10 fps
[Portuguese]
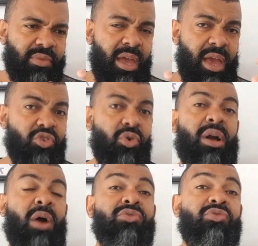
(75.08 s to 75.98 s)
é,
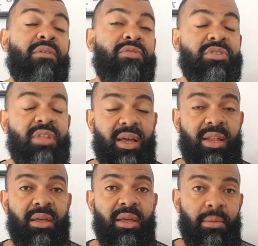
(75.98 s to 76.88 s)
chocar os ovos
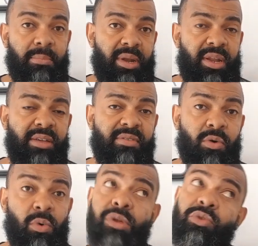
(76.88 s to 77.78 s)
dela, beleza?
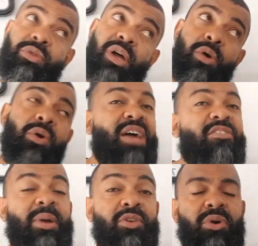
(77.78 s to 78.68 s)
Quando não, eu
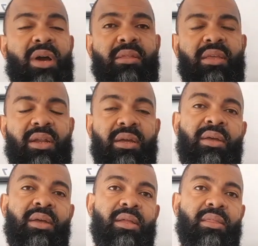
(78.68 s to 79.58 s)
levo para chocadeira
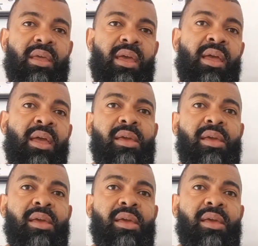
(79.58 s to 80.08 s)
né?